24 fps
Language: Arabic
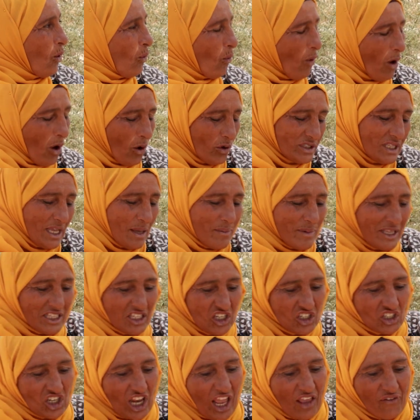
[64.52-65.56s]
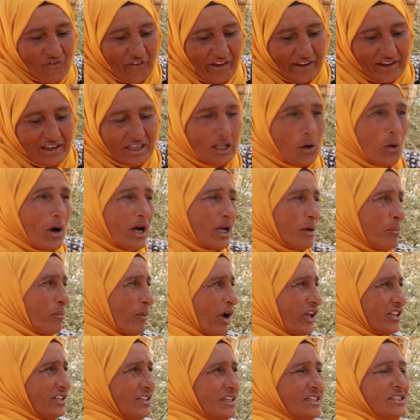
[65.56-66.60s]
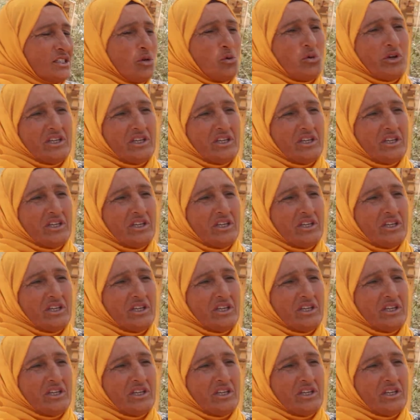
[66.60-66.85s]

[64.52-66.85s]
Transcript: واقعد زي ما انت شايفه كده واجيب ميتي